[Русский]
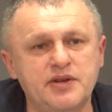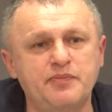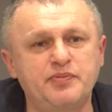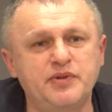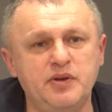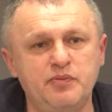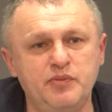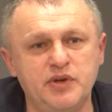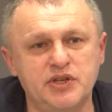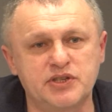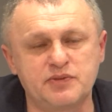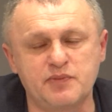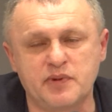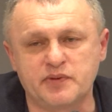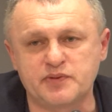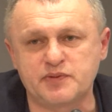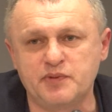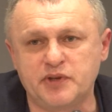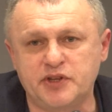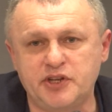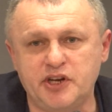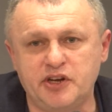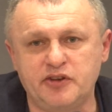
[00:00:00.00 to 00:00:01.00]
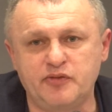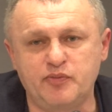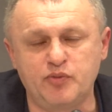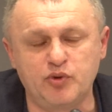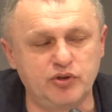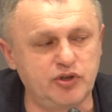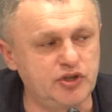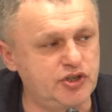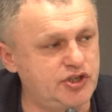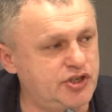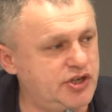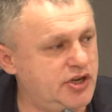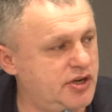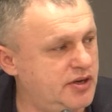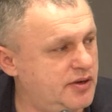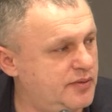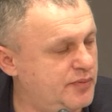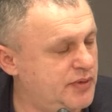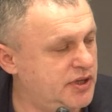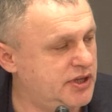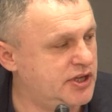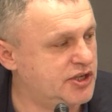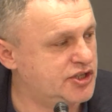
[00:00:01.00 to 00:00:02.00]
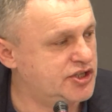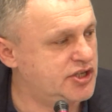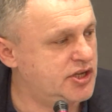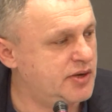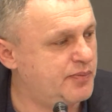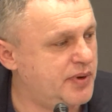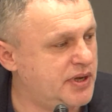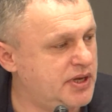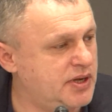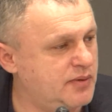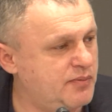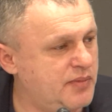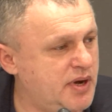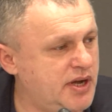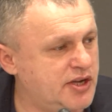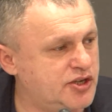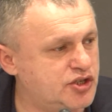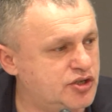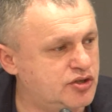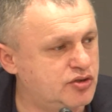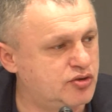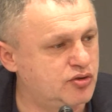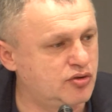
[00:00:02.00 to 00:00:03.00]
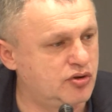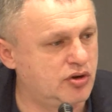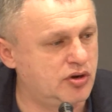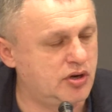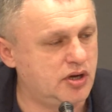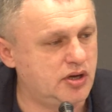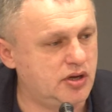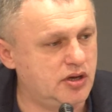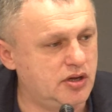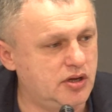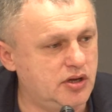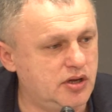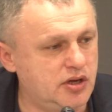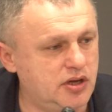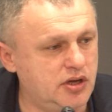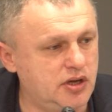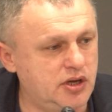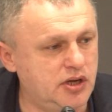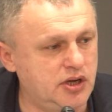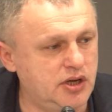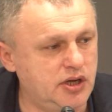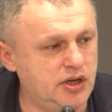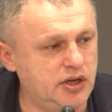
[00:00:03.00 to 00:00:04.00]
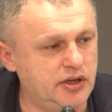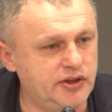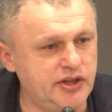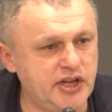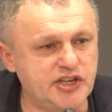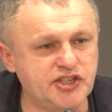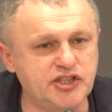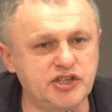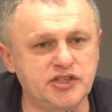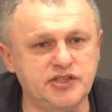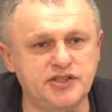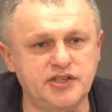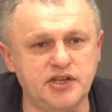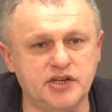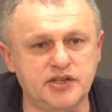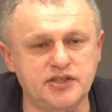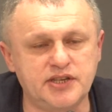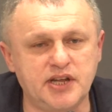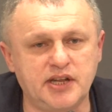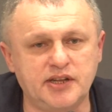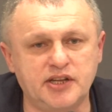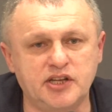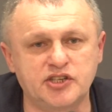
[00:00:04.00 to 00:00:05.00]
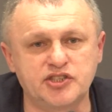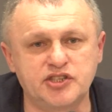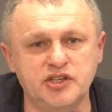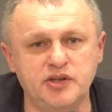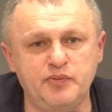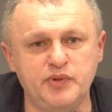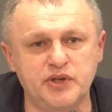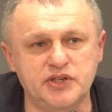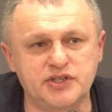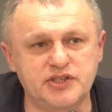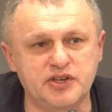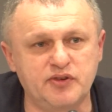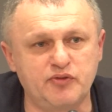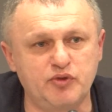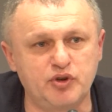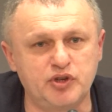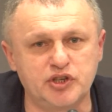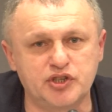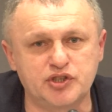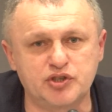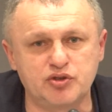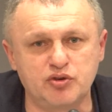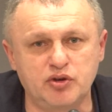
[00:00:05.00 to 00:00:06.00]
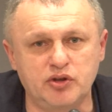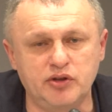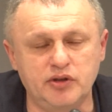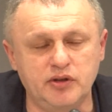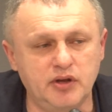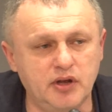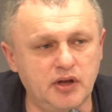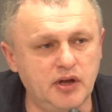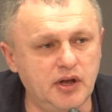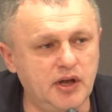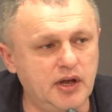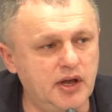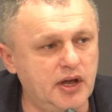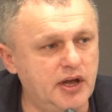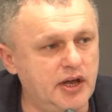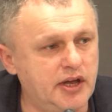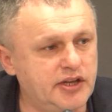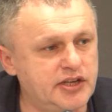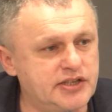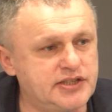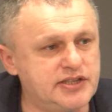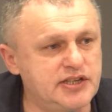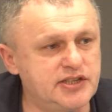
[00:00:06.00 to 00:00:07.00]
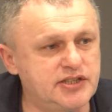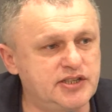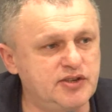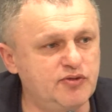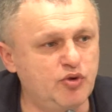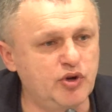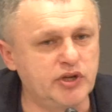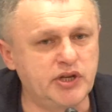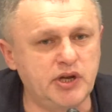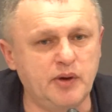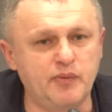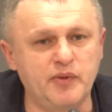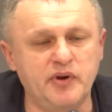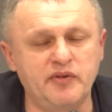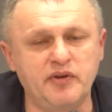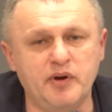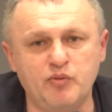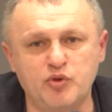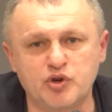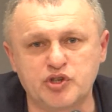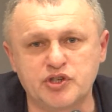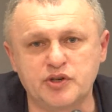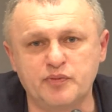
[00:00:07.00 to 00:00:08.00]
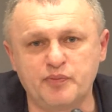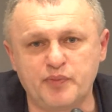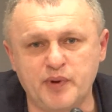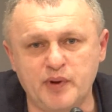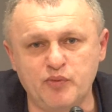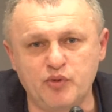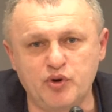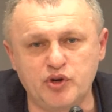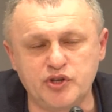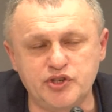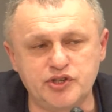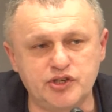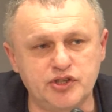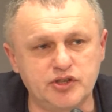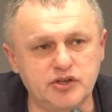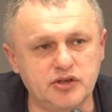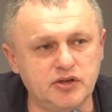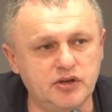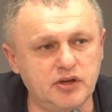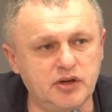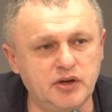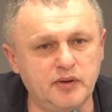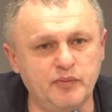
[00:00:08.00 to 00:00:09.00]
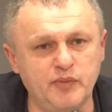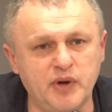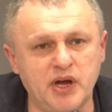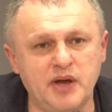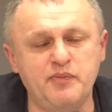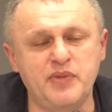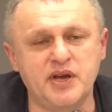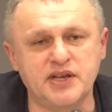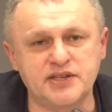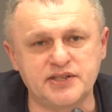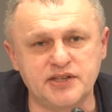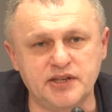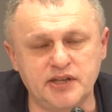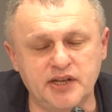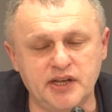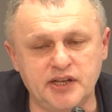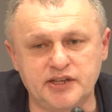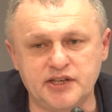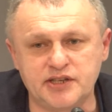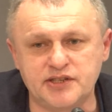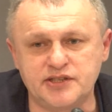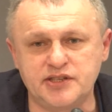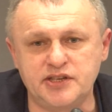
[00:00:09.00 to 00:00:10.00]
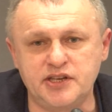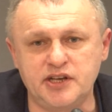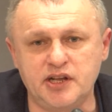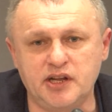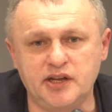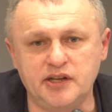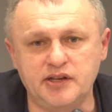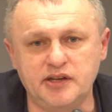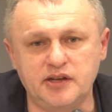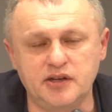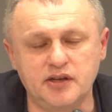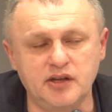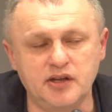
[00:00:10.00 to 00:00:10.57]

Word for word: оптимизмом смотреть в будущее, мы должны понимать, что э, наши сердца должны биться в унисон. Если сегодня мы вам можем помочь, э, мы обязаны это сделать.